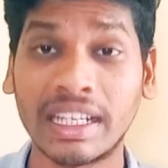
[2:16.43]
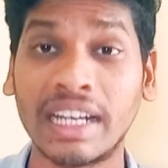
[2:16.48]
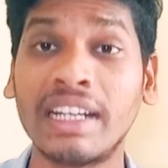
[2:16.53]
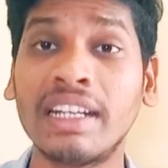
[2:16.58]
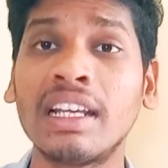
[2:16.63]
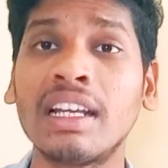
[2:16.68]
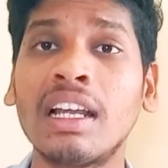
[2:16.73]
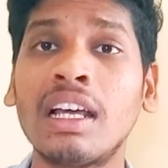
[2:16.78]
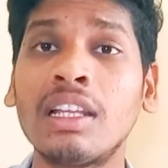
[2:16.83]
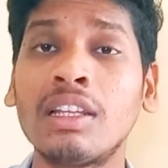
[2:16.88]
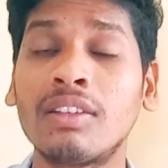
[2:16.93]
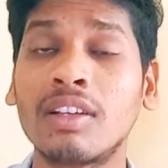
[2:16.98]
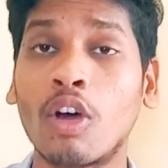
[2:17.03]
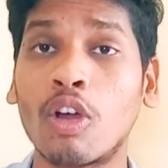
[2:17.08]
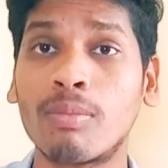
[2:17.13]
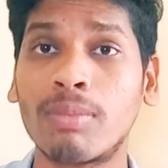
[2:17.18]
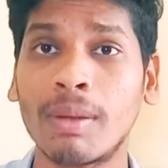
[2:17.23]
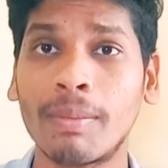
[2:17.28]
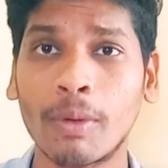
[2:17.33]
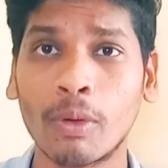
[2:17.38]
அது என்னெல்லாம் அந்த
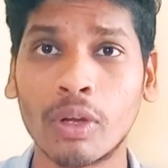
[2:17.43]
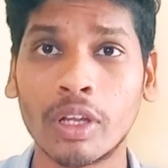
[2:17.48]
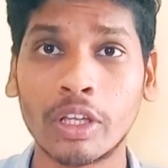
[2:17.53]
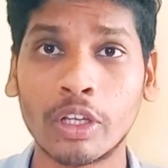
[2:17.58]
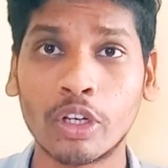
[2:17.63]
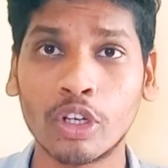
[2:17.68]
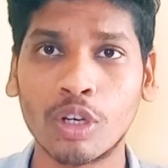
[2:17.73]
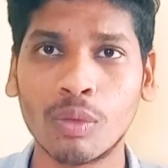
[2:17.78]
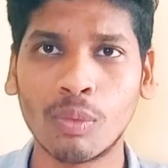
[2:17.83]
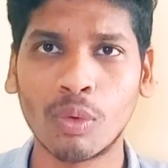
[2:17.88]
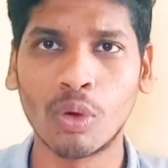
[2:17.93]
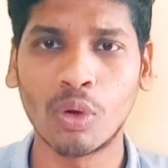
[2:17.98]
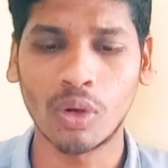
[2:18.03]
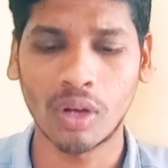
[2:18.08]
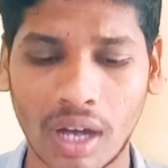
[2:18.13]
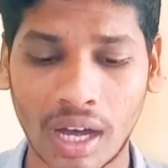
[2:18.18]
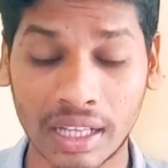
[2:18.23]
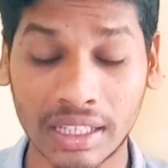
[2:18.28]
கர்ப்பப்பையில் இருக்குமோ